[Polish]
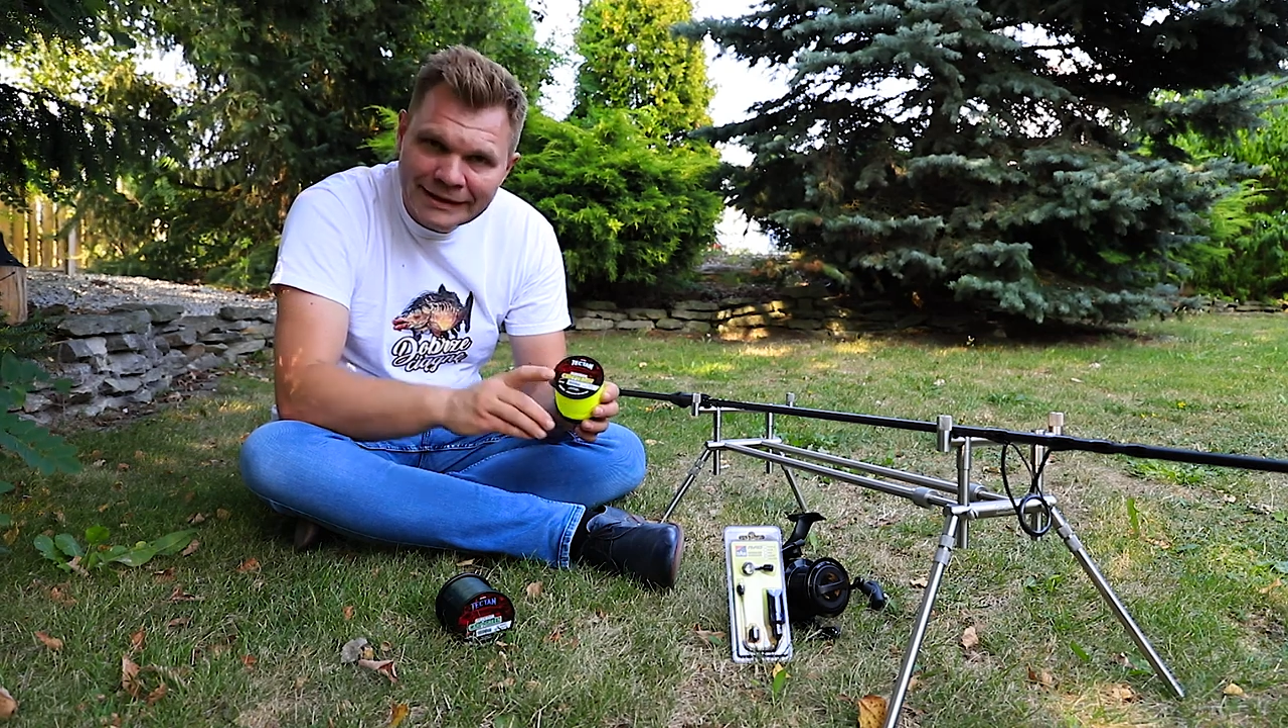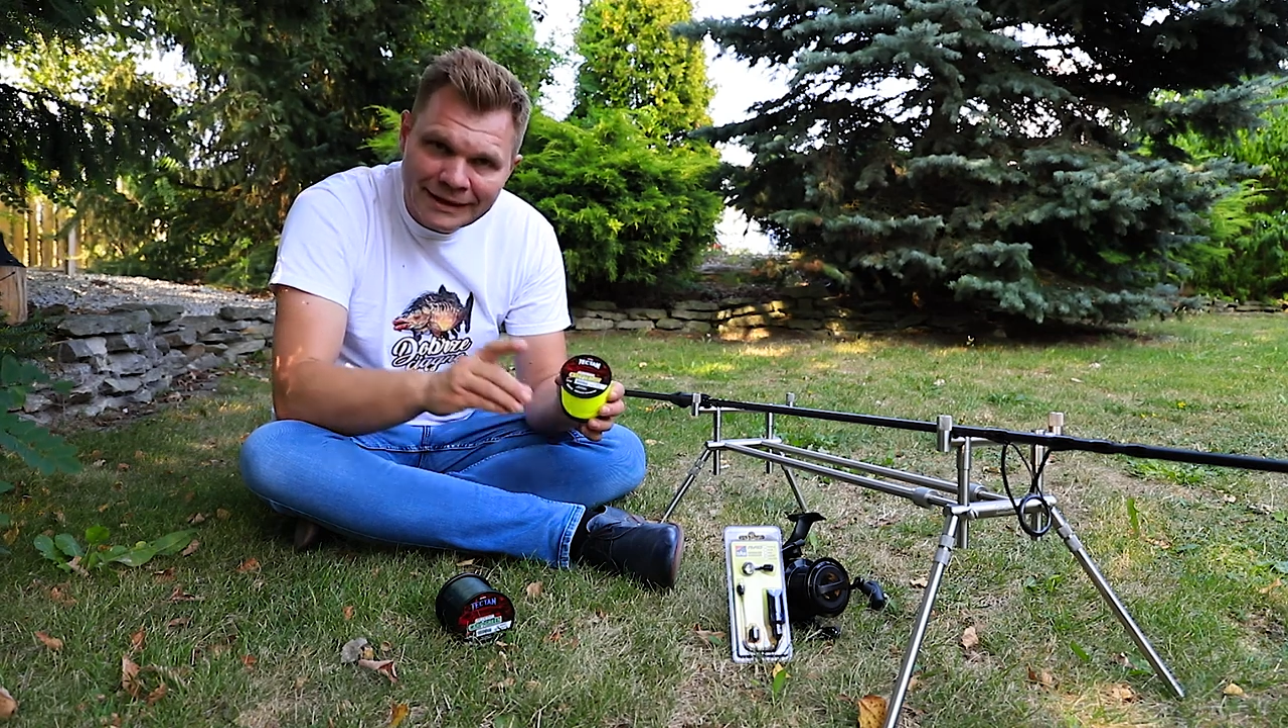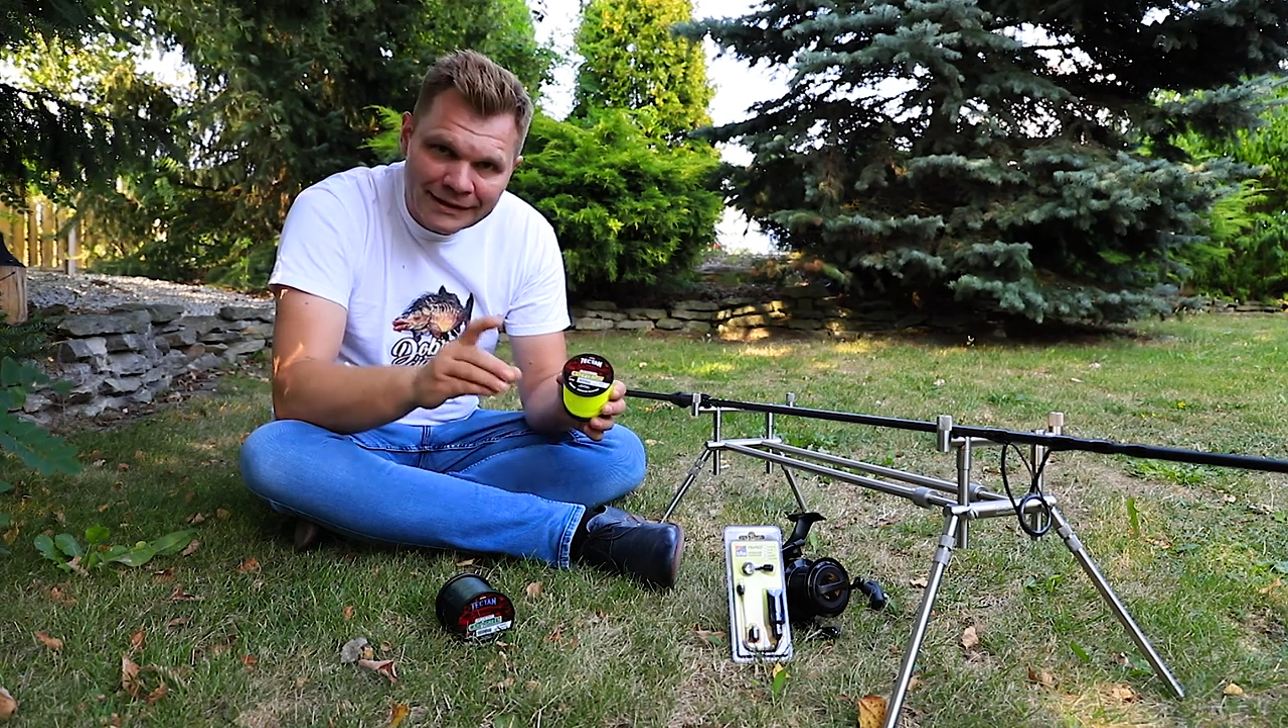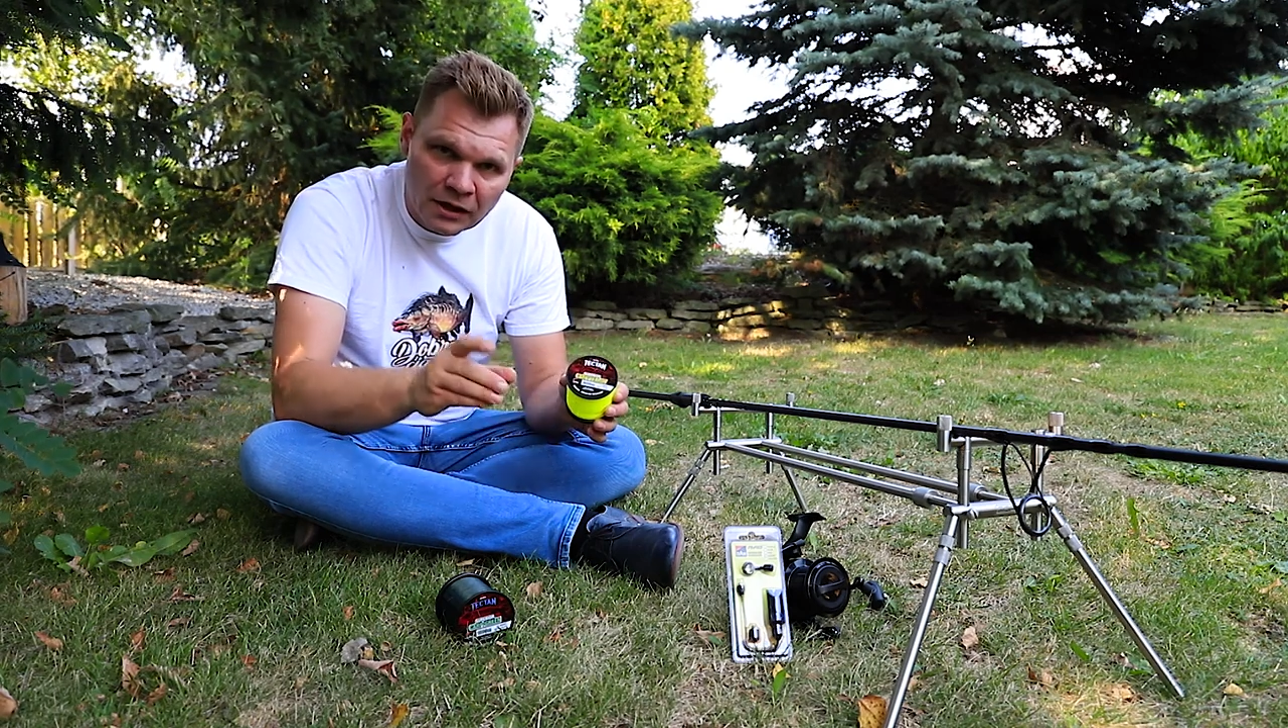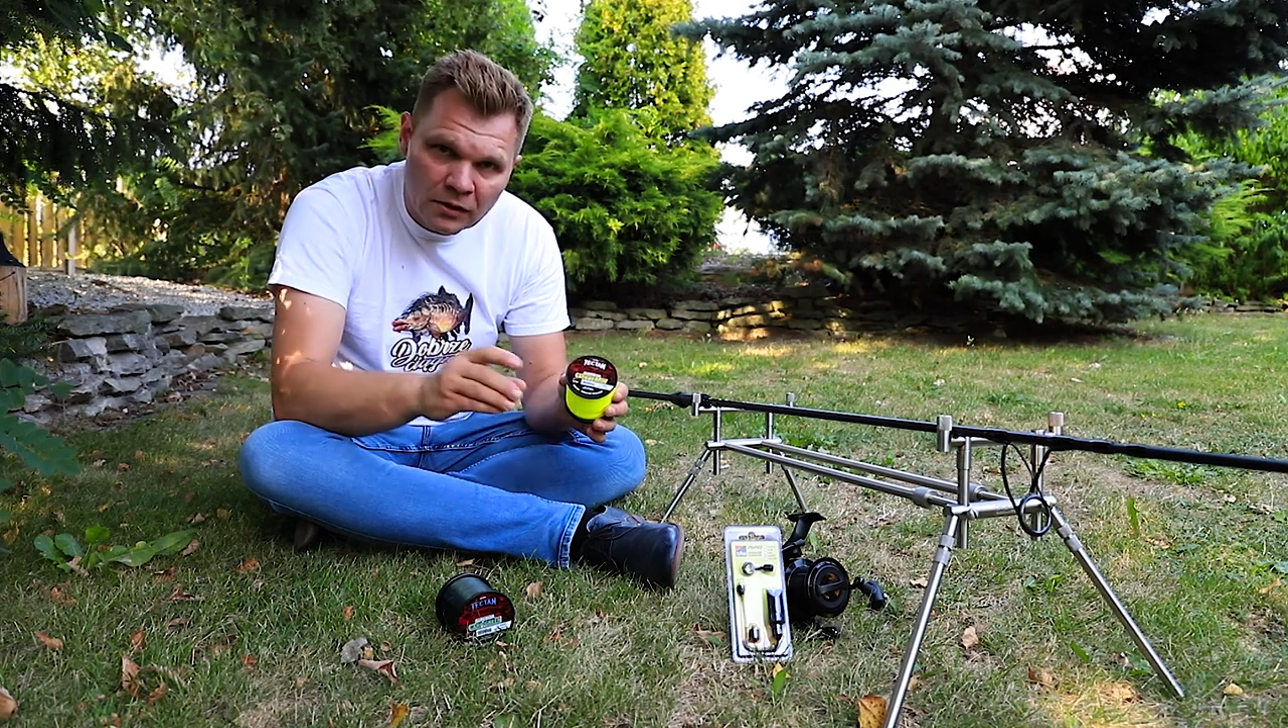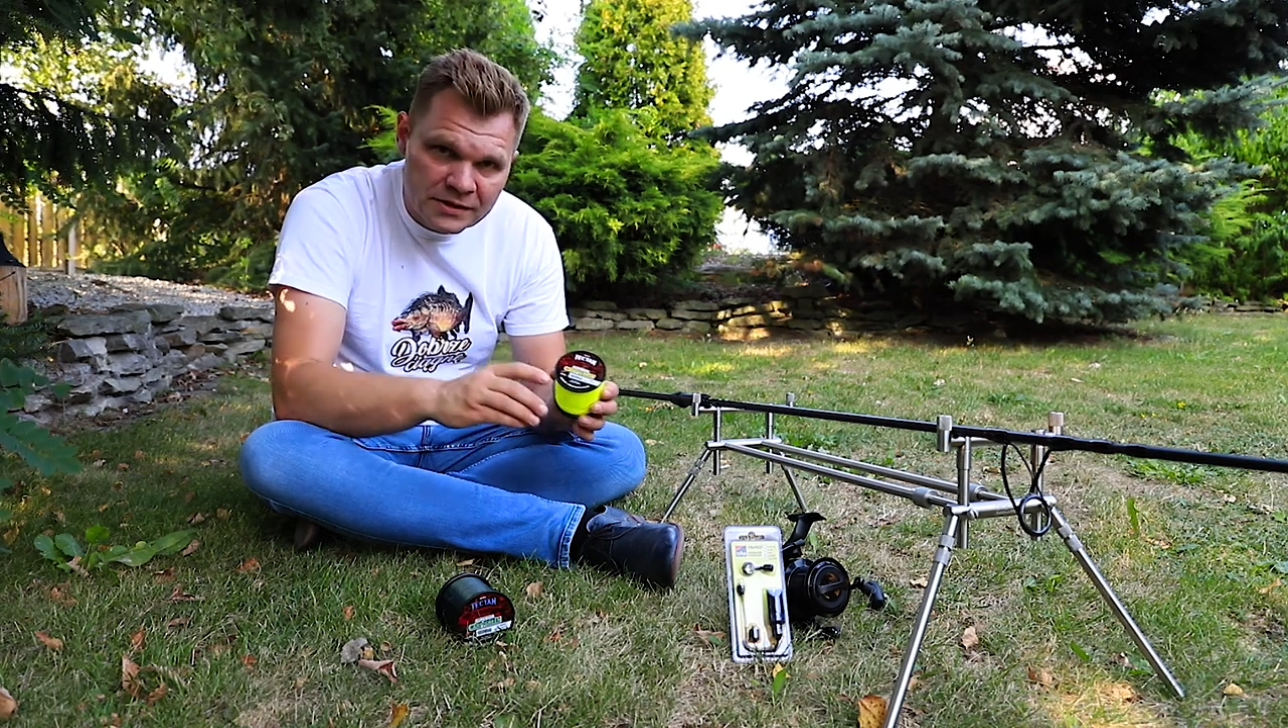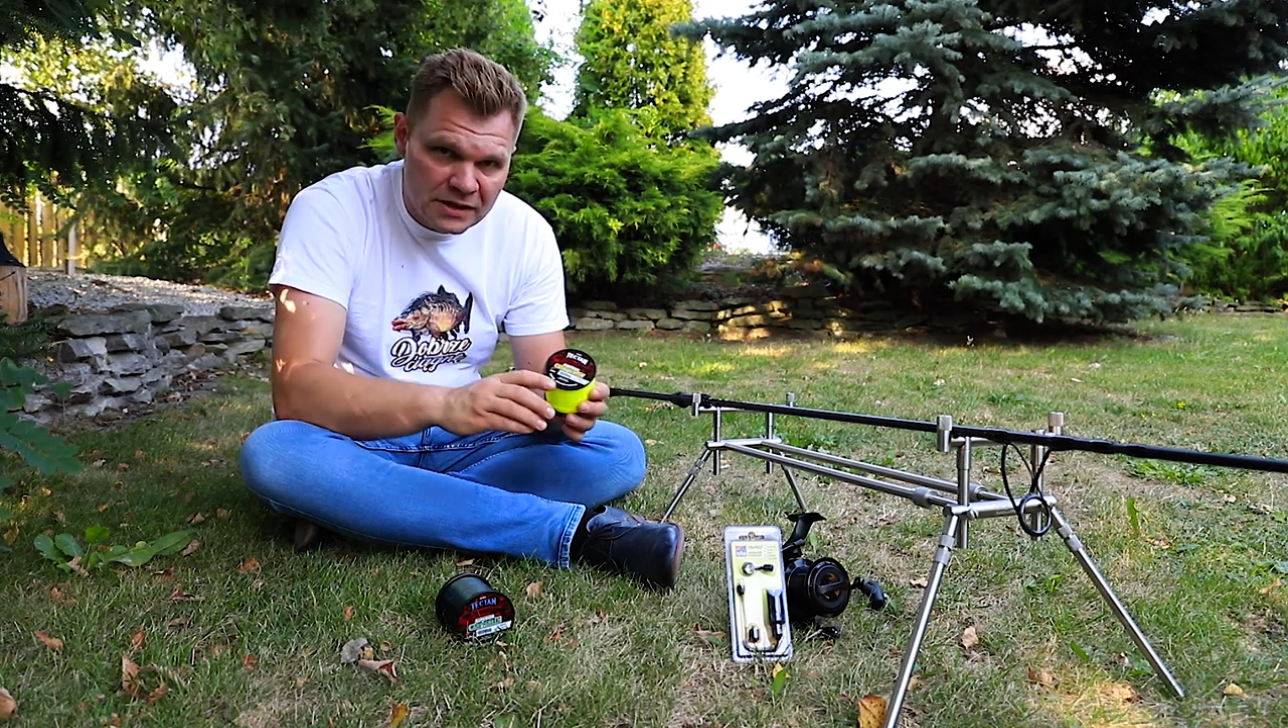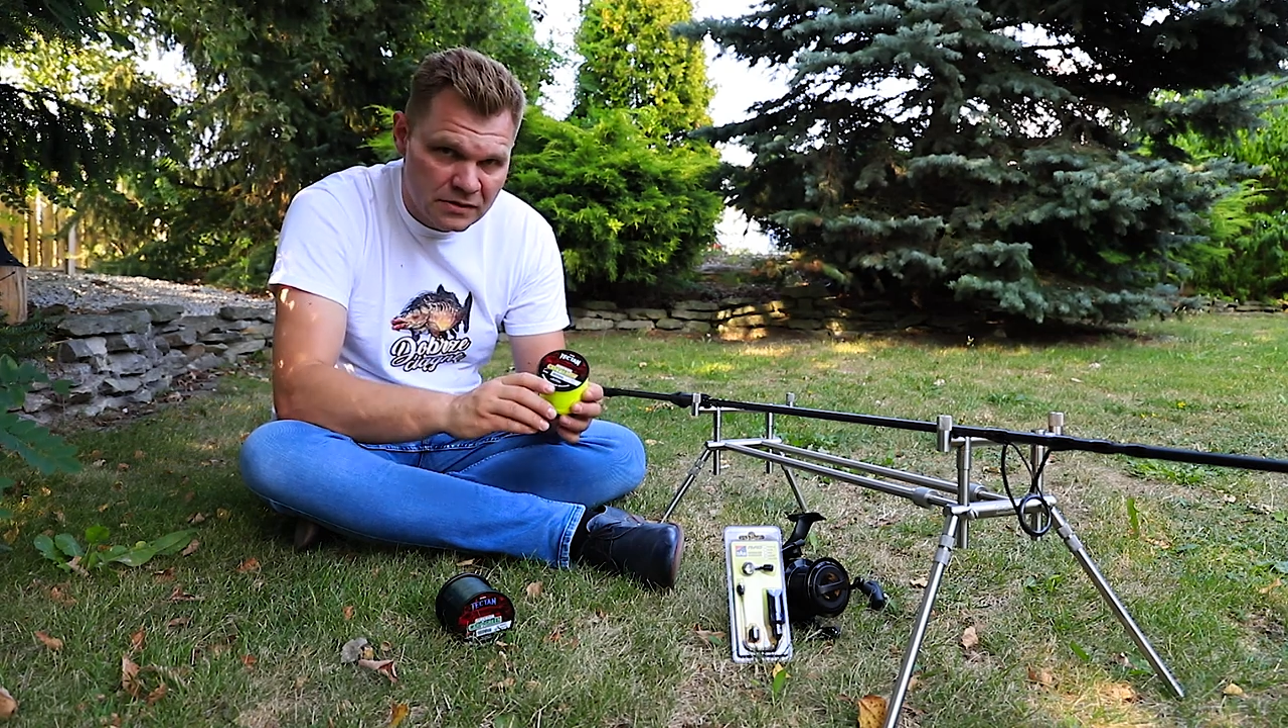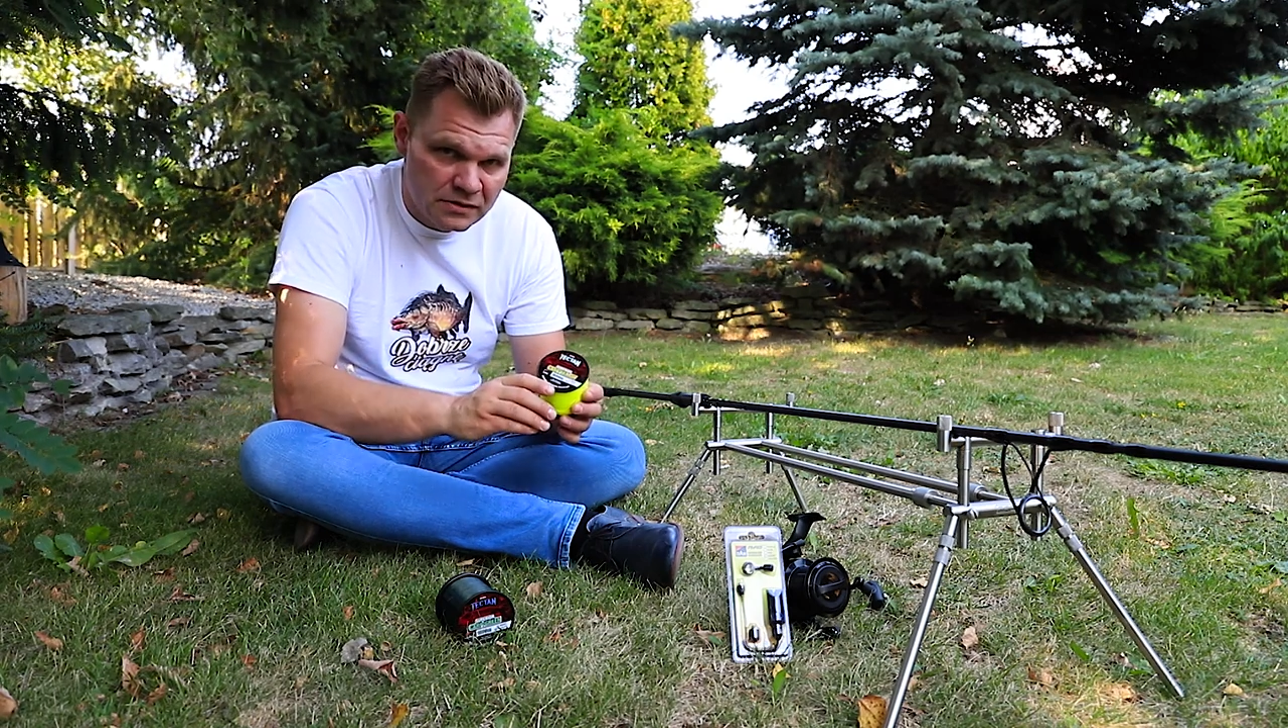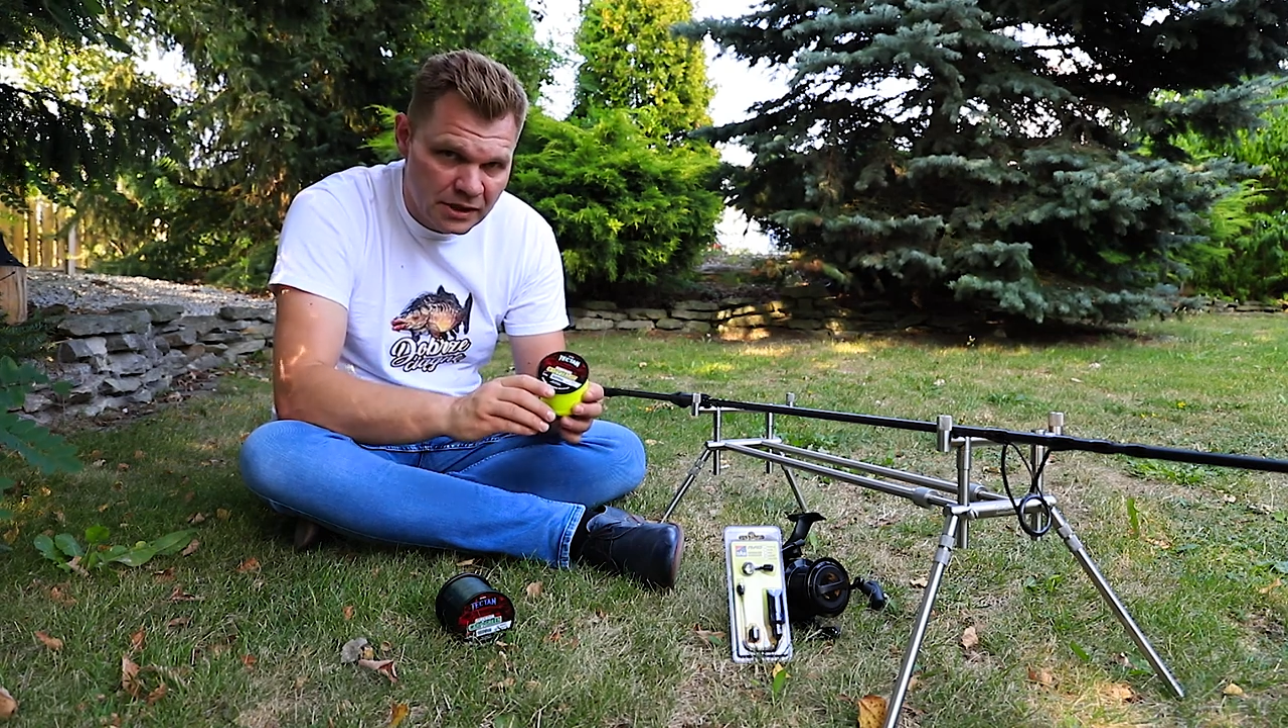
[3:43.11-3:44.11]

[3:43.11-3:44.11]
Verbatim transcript: katalog Senso